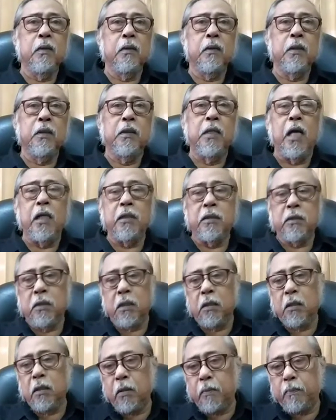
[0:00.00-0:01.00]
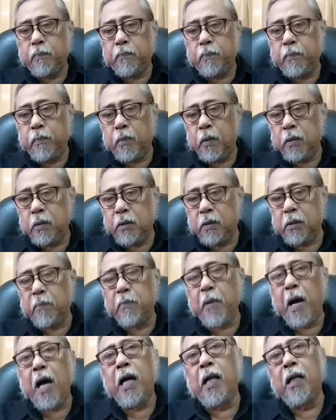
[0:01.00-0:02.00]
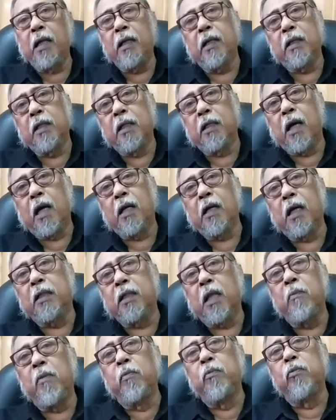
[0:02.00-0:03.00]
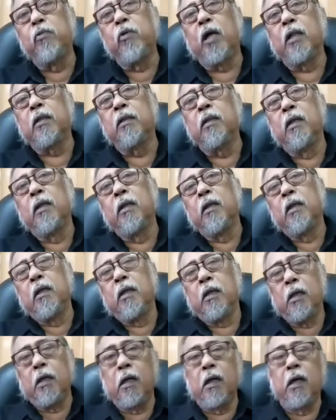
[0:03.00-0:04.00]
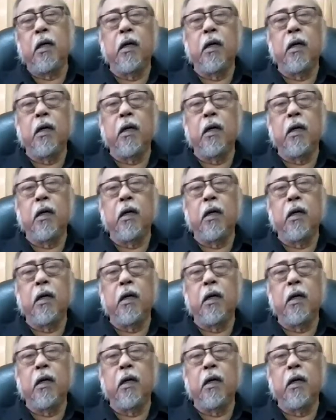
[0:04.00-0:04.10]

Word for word: Tidak se semahal ketika kita membuat e,